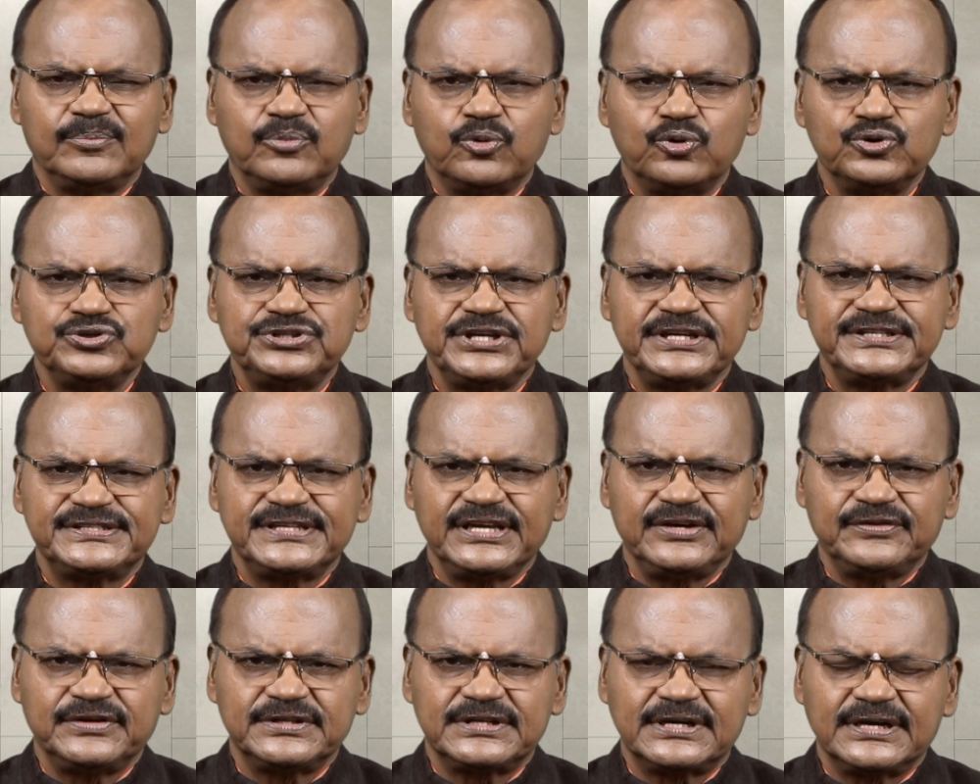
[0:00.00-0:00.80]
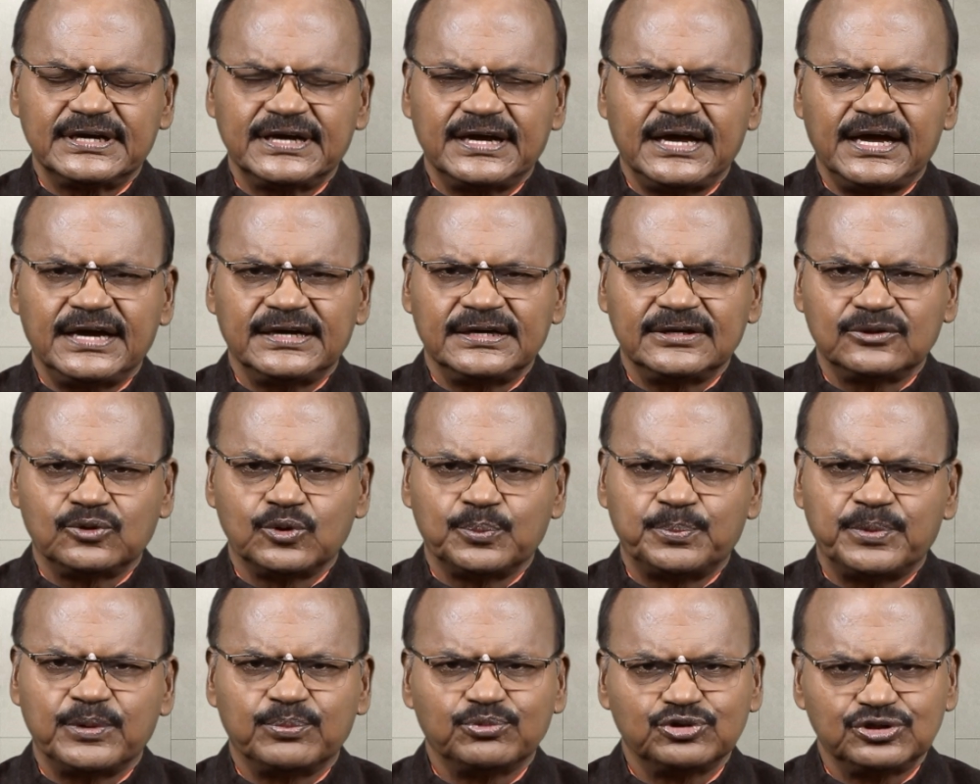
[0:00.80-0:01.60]
பூஜை செய்வதற்காக
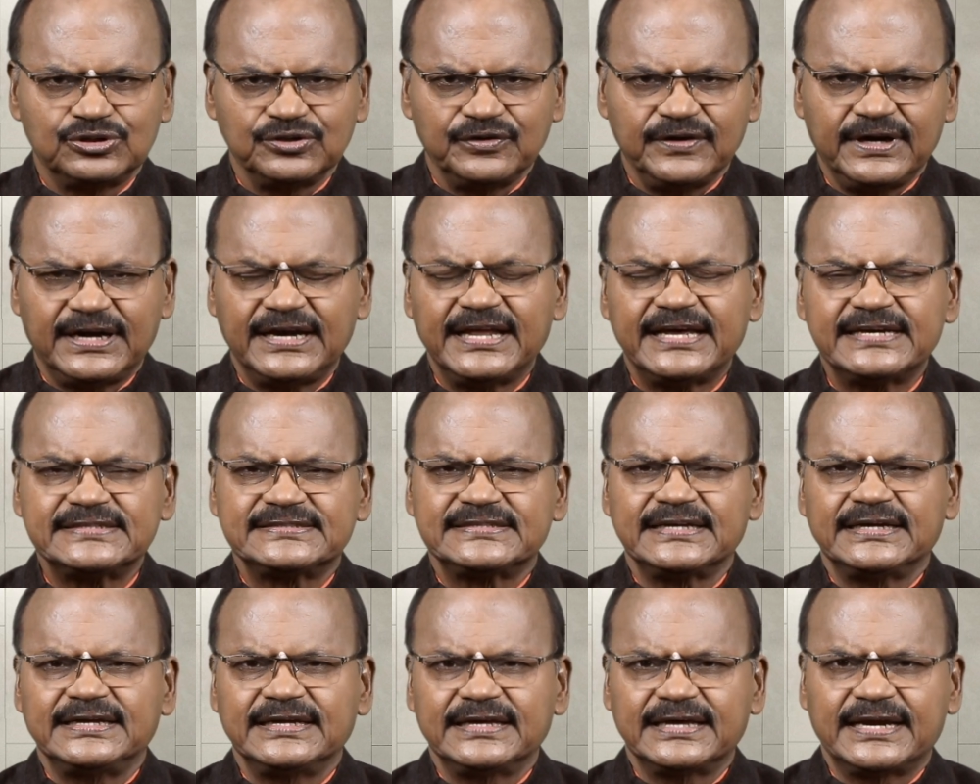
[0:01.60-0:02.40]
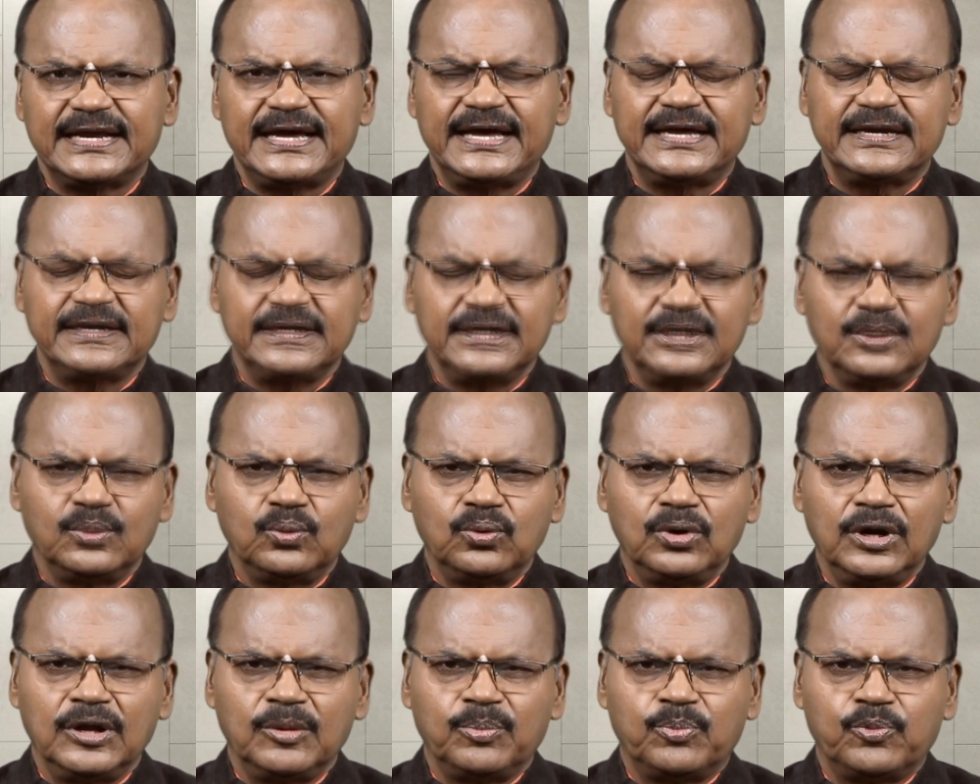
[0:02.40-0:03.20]
குப்பமுத்து வேளார் செல்லுகிறார்
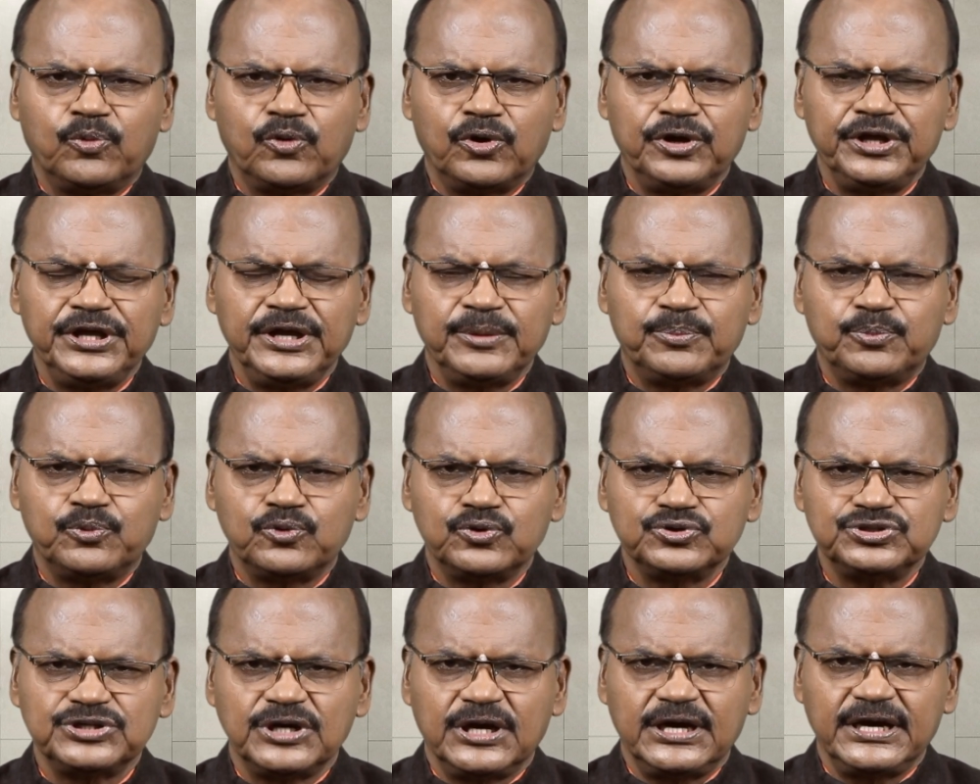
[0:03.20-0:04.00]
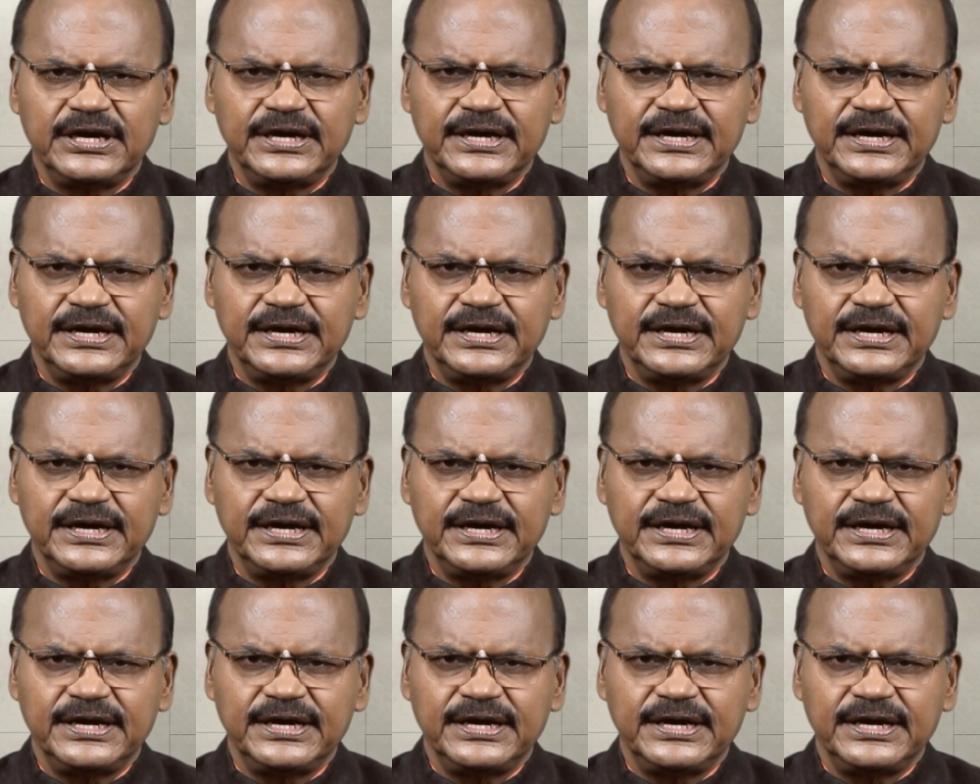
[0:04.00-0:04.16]
உள்ளே போய் பூஜை